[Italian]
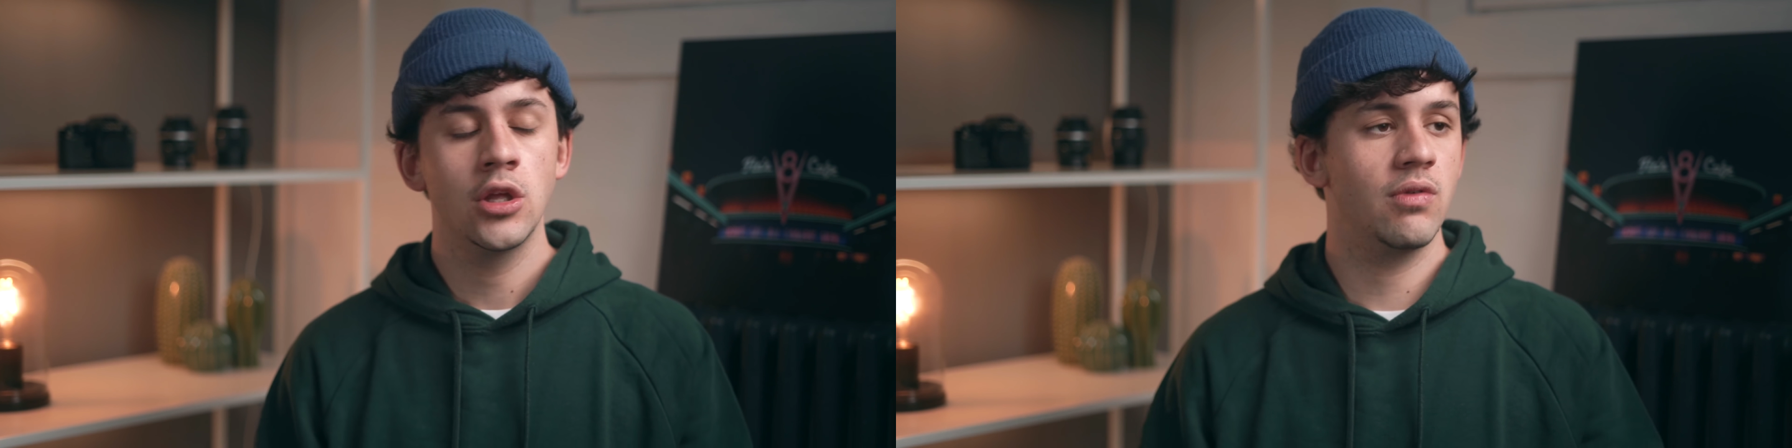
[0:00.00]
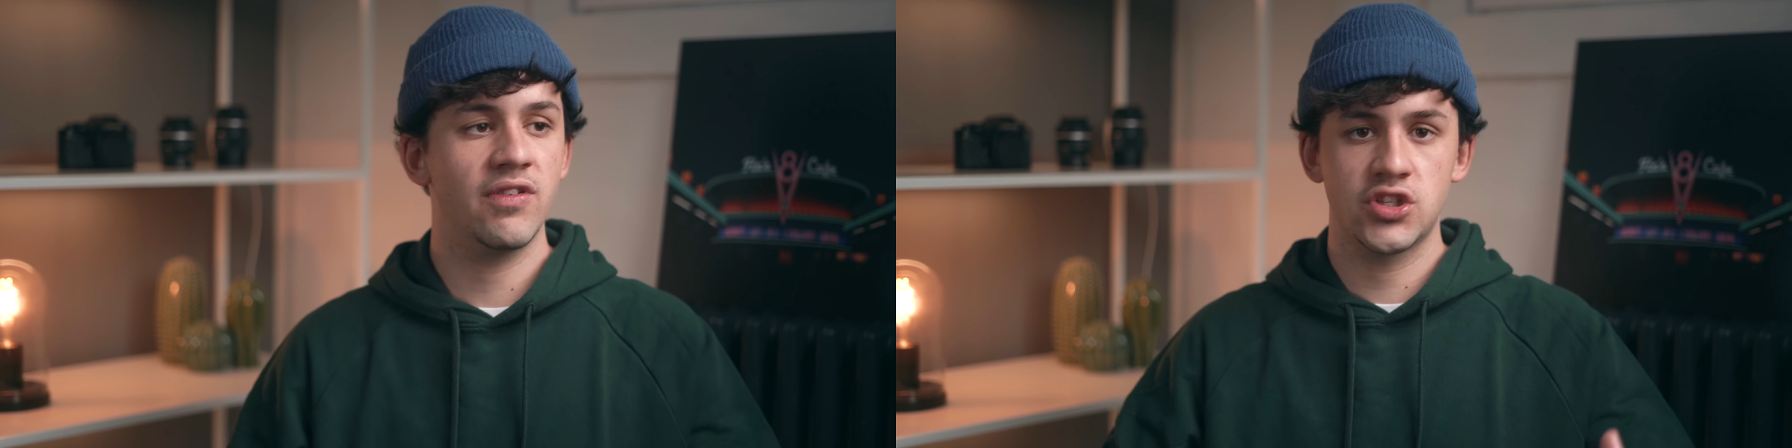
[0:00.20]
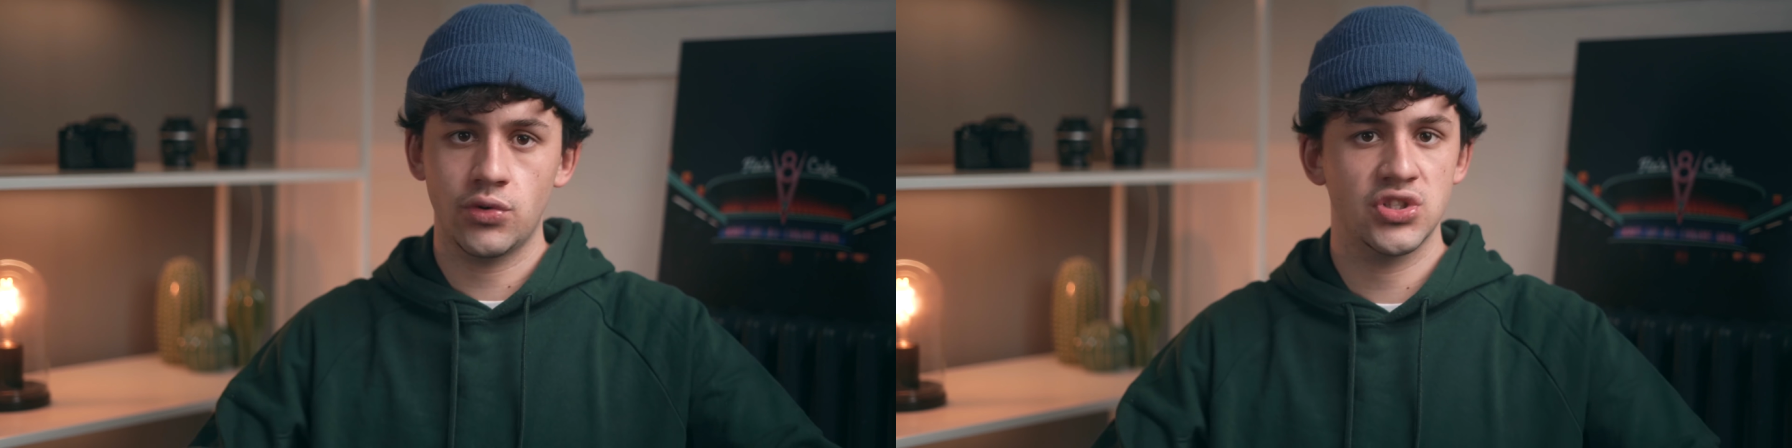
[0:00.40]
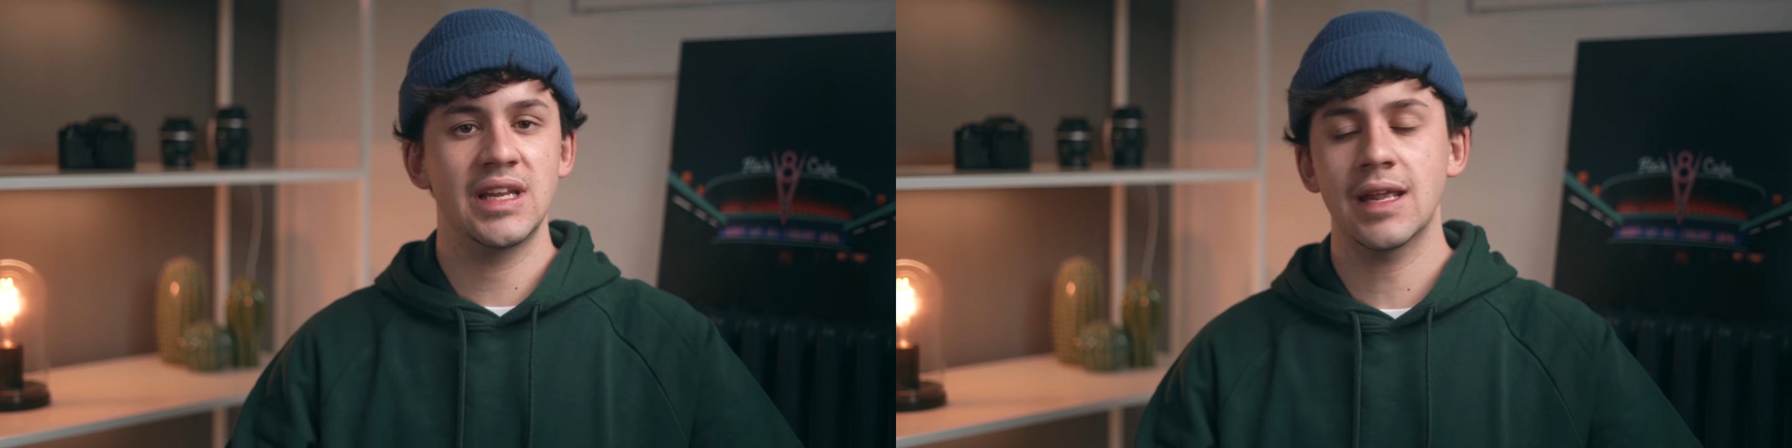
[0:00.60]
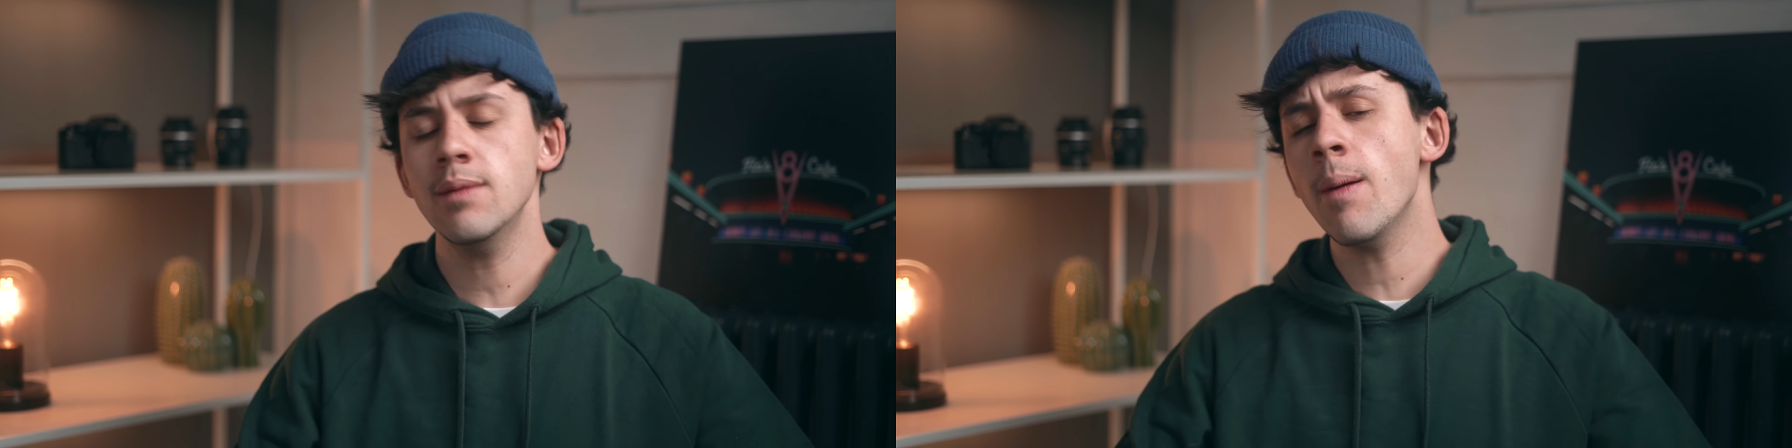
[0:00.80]
dove facevano
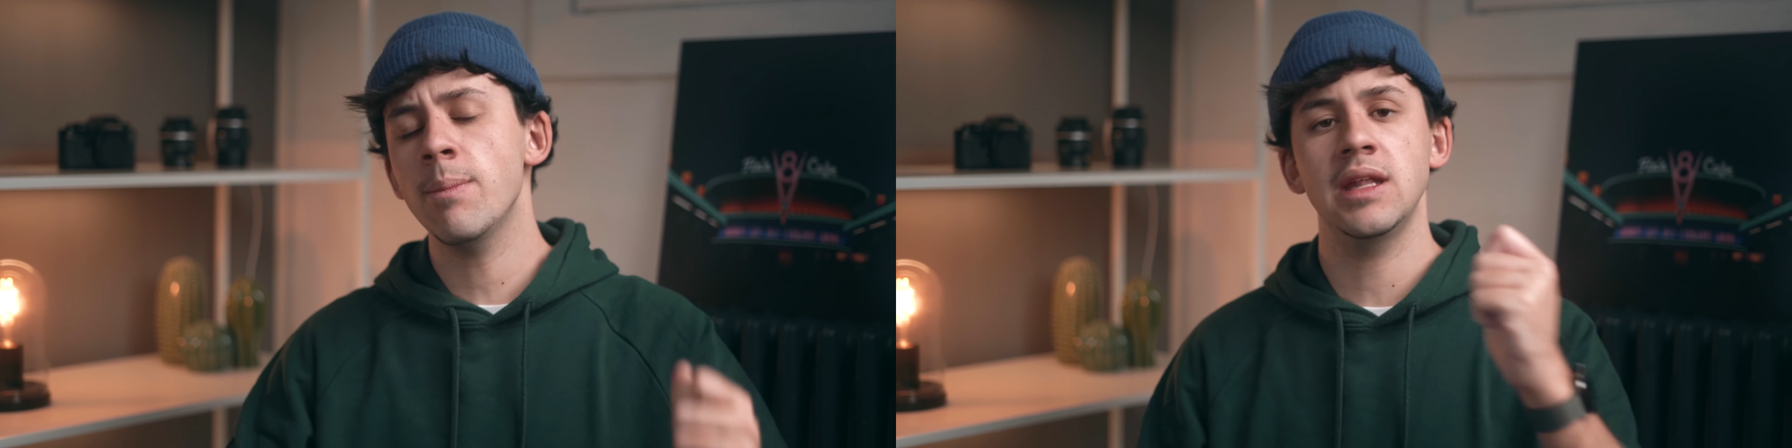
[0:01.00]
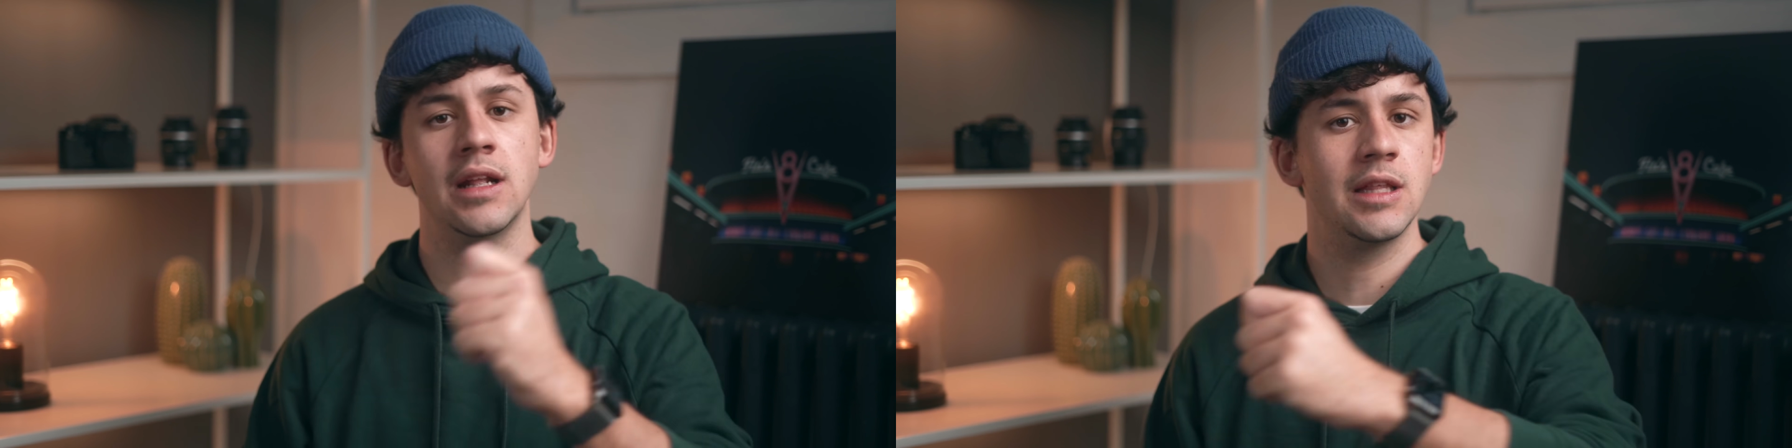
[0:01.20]
salire i bambini